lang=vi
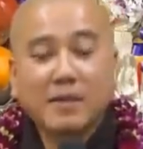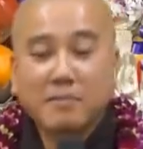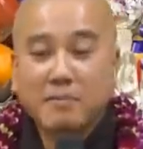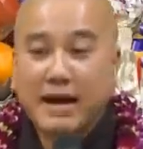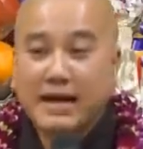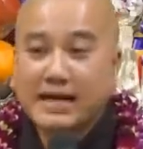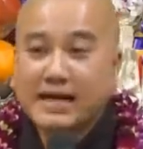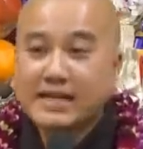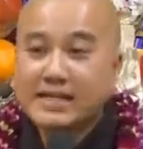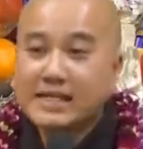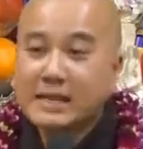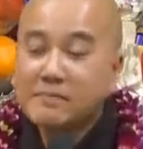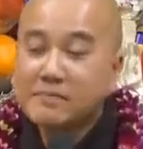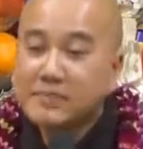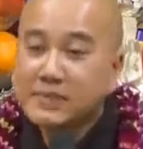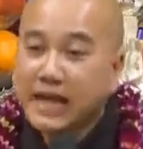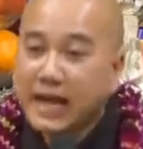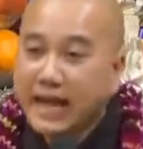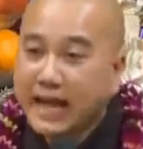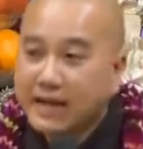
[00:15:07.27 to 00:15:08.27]
Mà cái
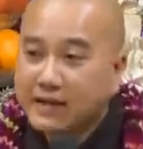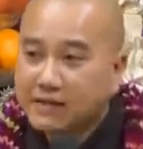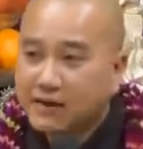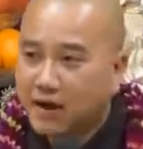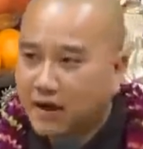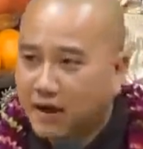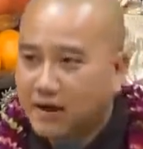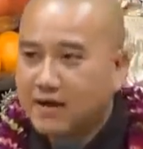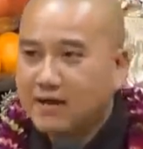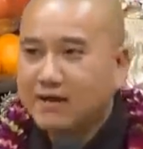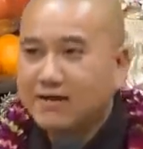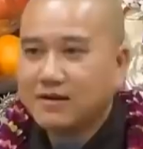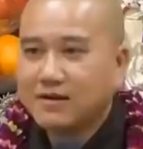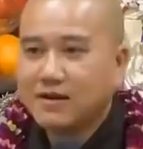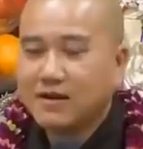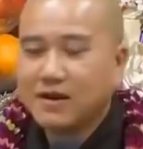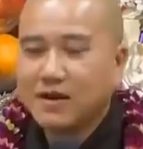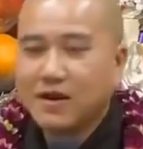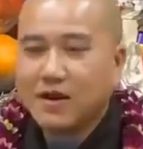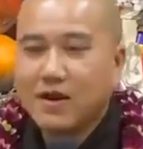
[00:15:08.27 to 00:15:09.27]
chấm than đó,
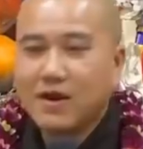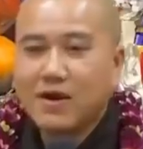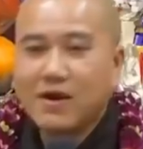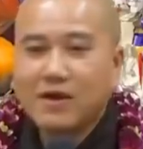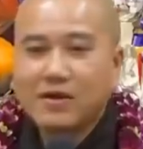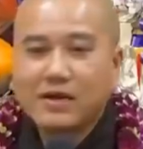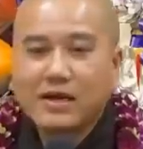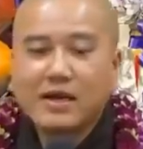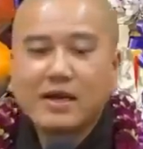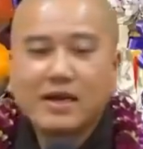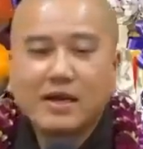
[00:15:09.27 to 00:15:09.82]
cái